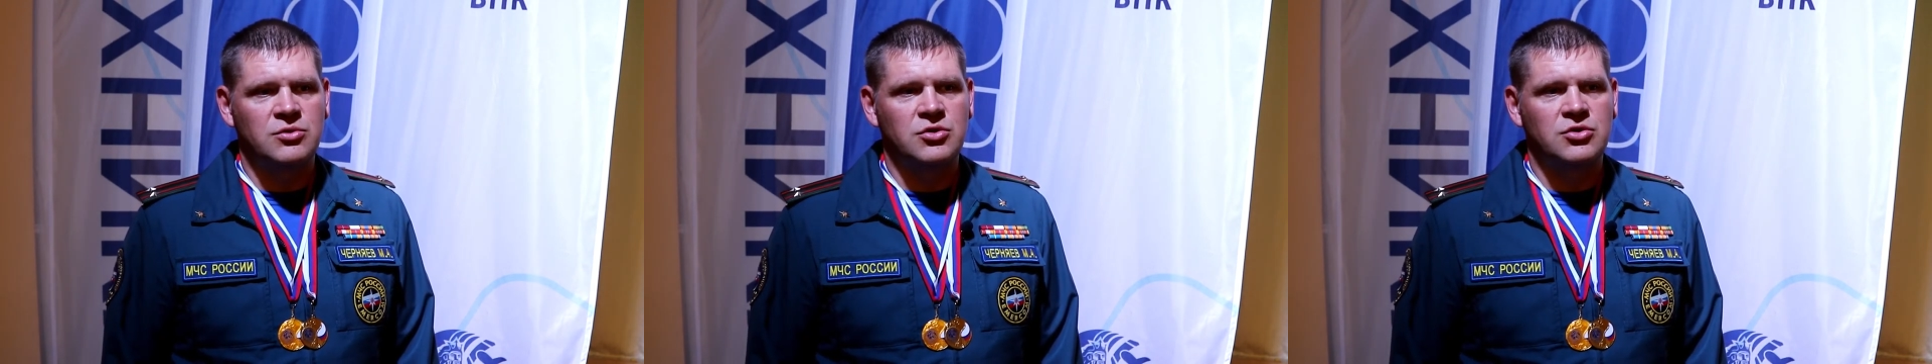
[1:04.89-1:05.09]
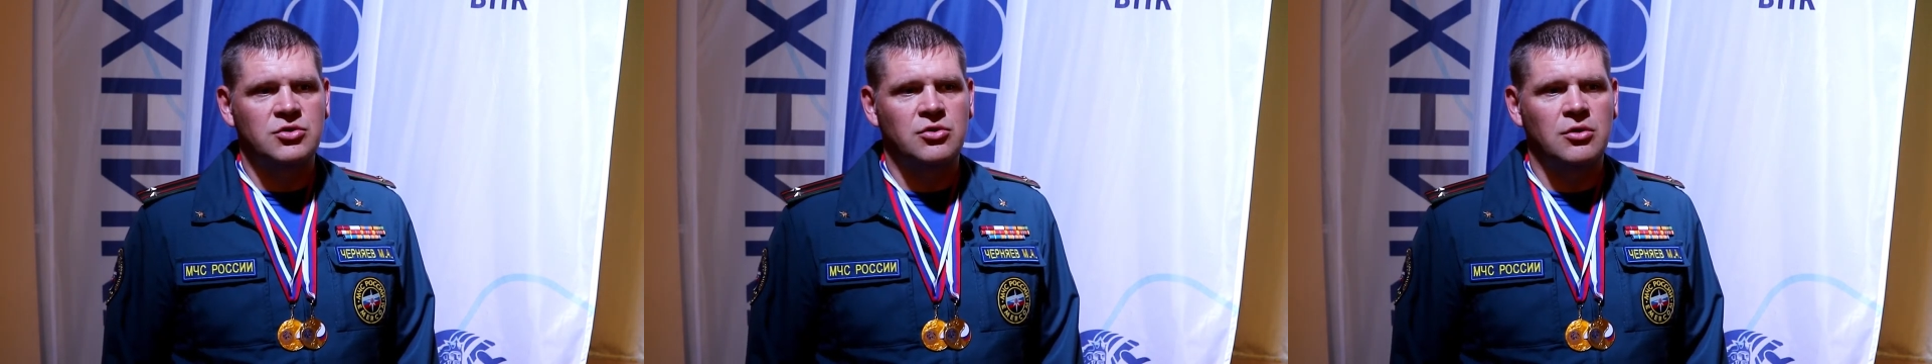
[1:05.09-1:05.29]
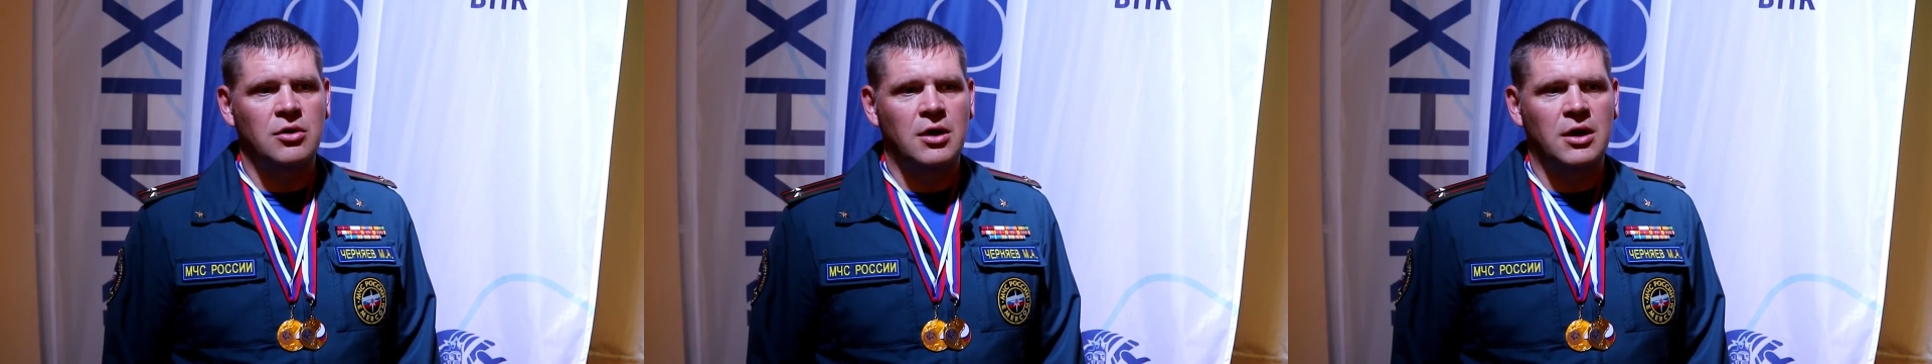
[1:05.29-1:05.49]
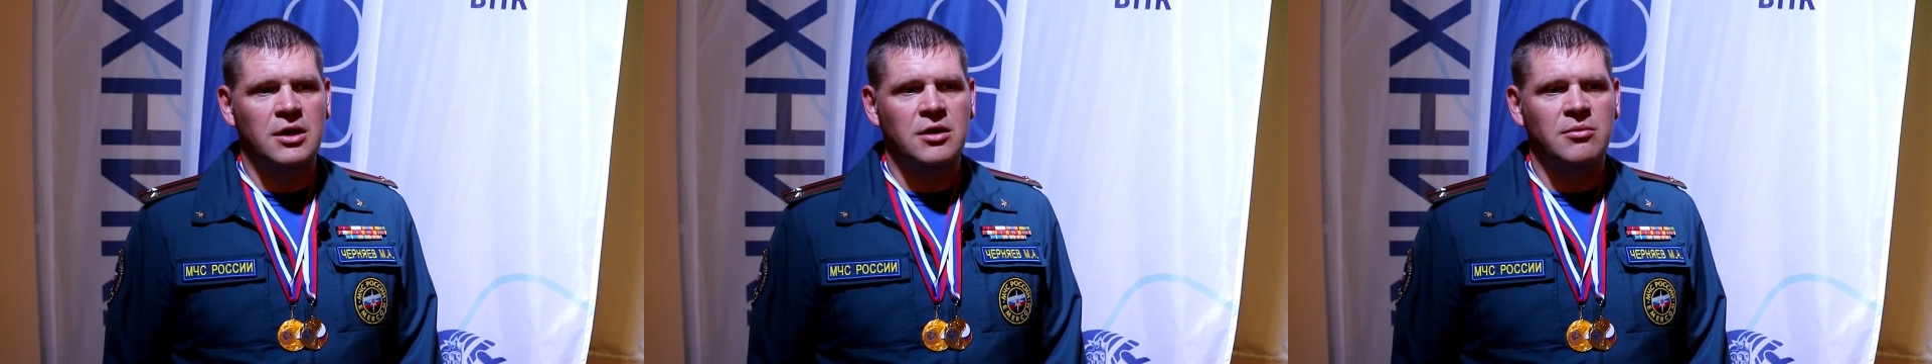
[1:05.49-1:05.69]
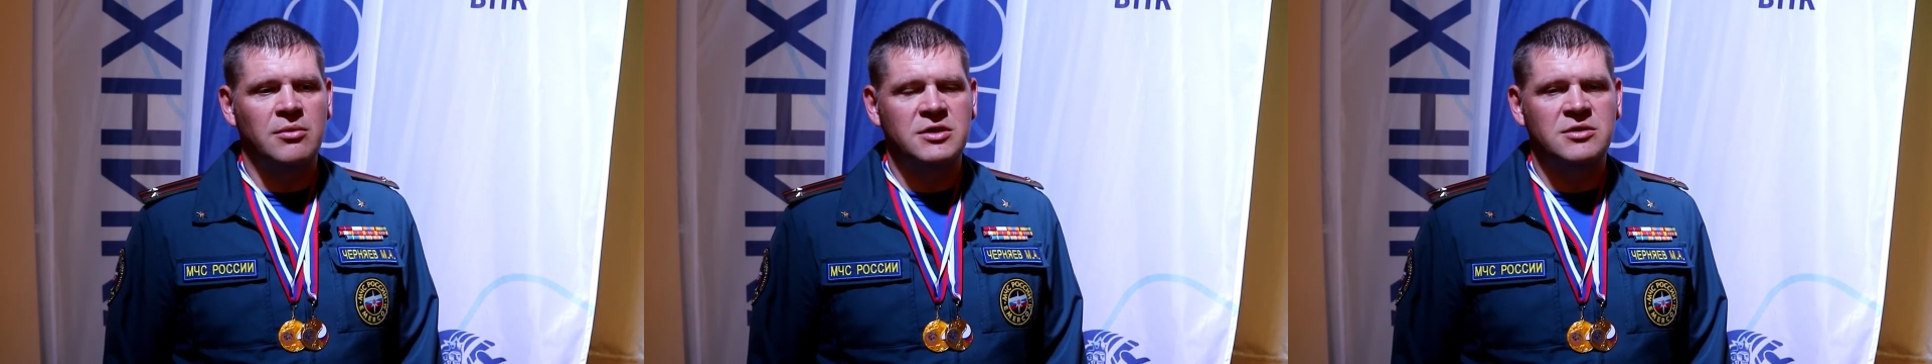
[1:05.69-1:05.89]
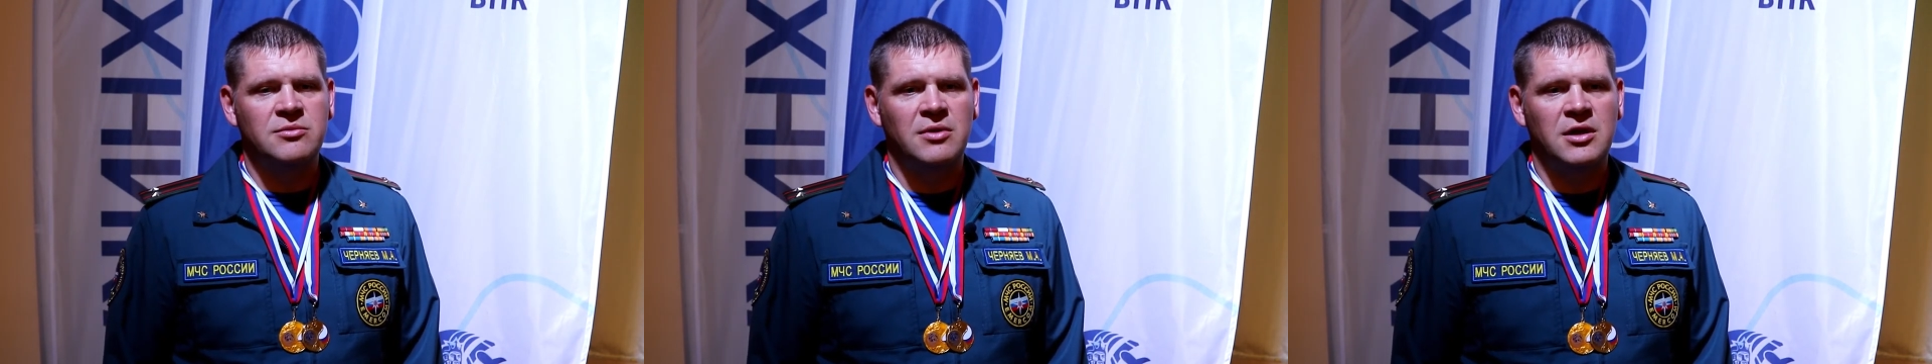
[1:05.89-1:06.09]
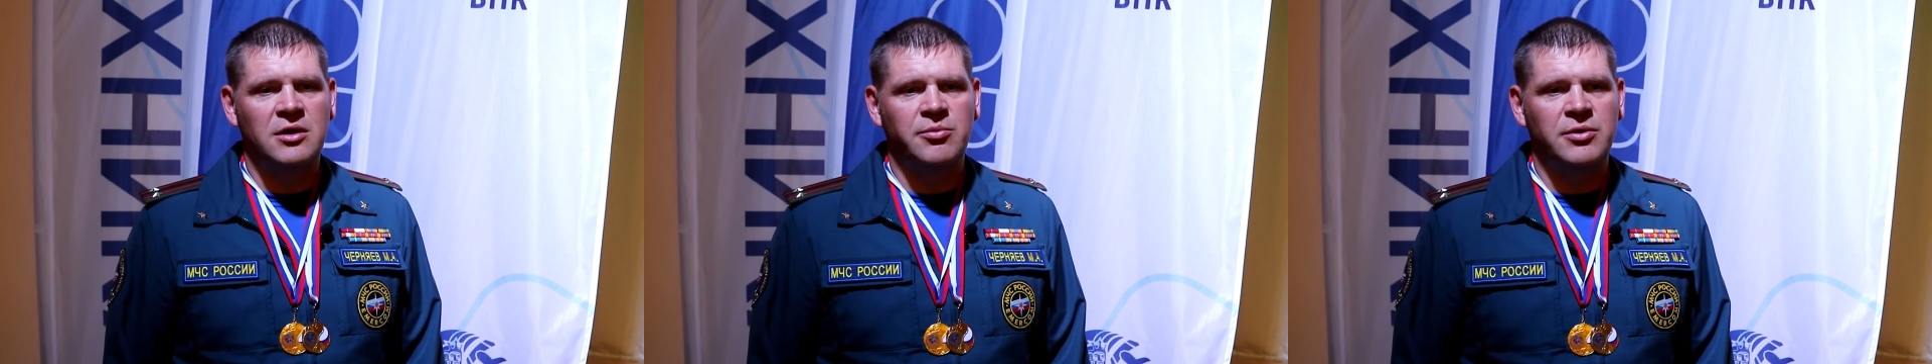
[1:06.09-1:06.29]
что они максимально